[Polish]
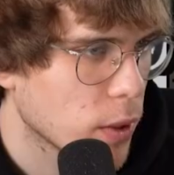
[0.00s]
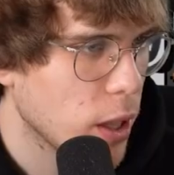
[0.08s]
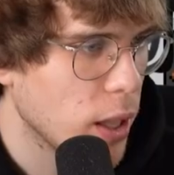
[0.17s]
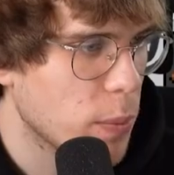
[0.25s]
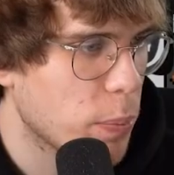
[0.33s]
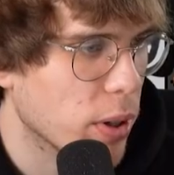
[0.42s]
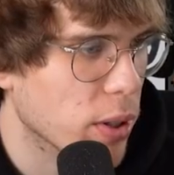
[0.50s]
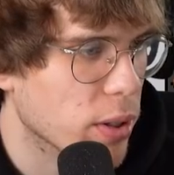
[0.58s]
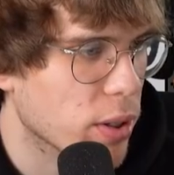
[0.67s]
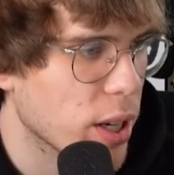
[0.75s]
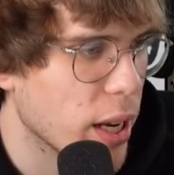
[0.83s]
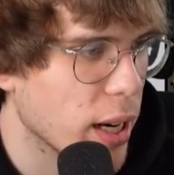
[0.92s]
Nic
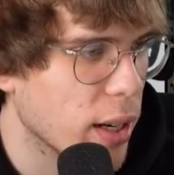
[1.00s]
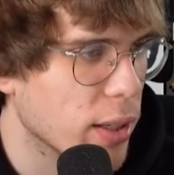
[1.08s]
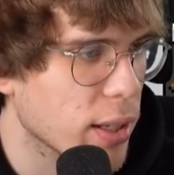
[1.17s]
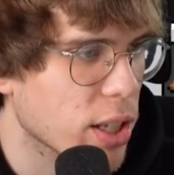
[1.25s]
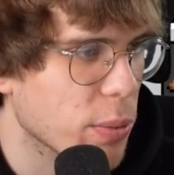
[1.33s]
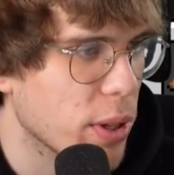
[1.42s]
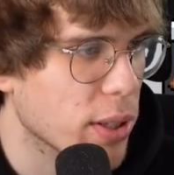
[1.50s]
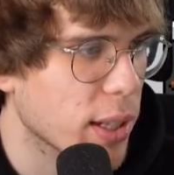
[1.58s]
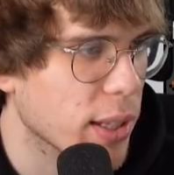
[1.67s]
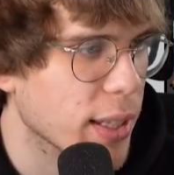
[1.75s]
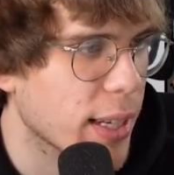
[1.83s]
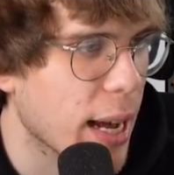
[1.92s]
prostszego, z naszymi
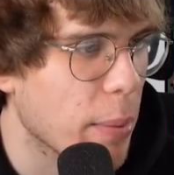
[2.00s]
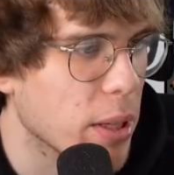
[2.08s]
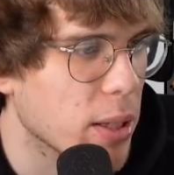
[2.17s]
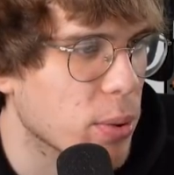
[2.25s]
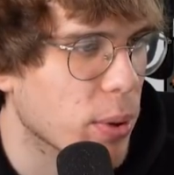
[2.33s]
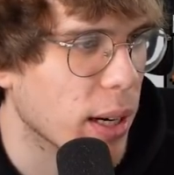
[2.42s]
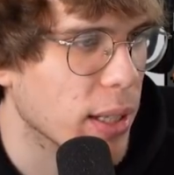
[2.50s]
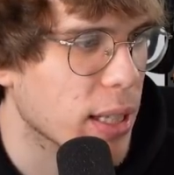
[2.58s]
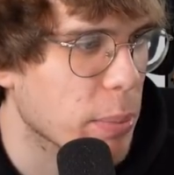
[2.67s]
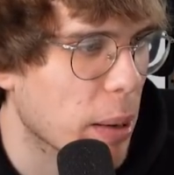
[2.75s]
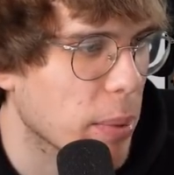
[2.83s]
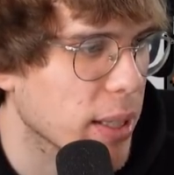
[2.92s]
osadnikami,
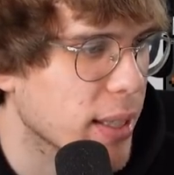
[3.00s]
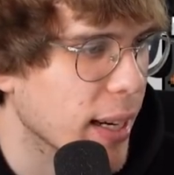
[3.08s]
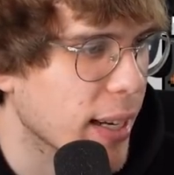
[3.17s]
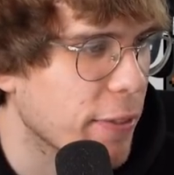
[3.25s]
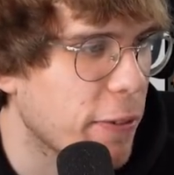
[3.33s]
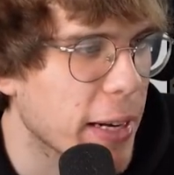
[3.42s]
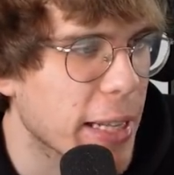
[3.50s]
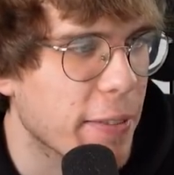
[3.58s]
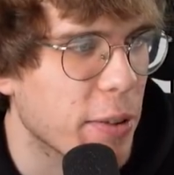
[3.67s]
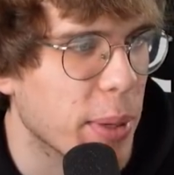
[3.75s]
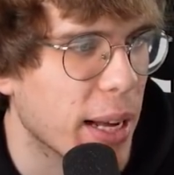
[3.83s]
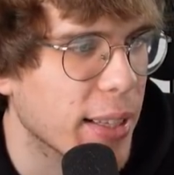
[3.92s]
słuchajcie, mamy takie fajne
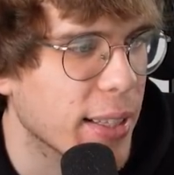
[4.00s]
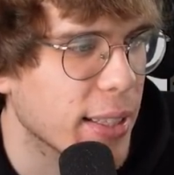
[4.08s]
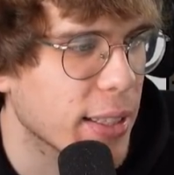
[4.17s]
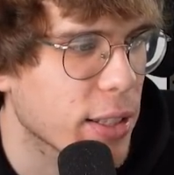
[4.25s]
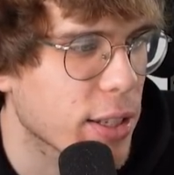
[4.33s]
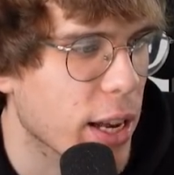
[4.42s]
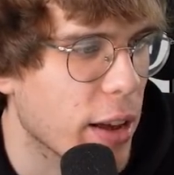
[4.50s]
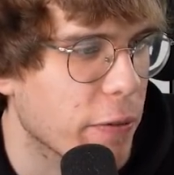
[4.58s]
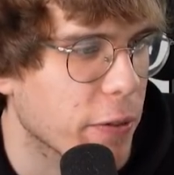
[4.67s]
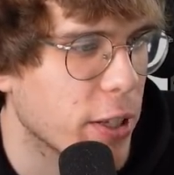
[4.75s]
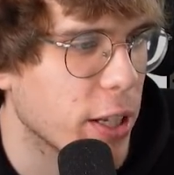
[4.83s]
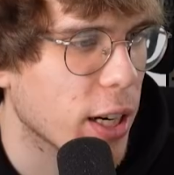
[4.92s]
wymiany, że
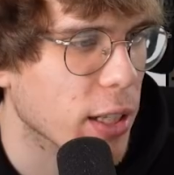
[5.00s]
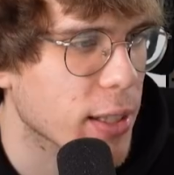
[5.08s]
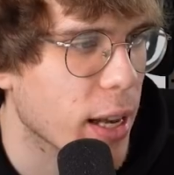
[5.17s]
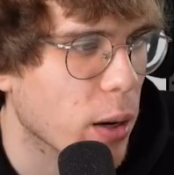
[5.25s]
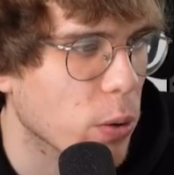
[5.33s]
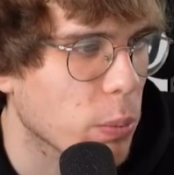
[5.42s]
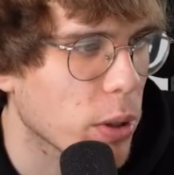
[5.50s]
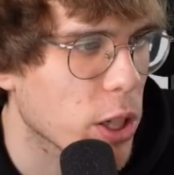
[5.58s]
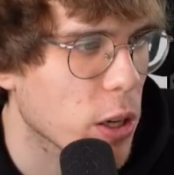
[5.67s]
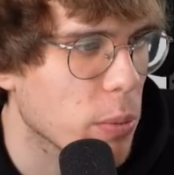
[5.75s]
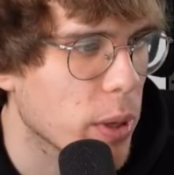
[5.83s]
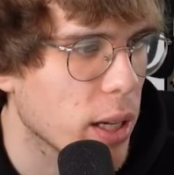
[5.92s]
w kilka sekund
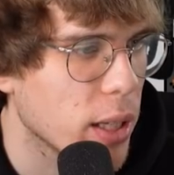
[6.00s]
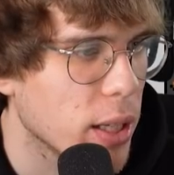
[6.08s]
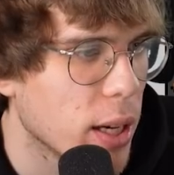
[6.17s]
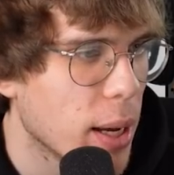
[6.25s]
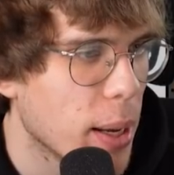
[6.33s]
będziemy mieli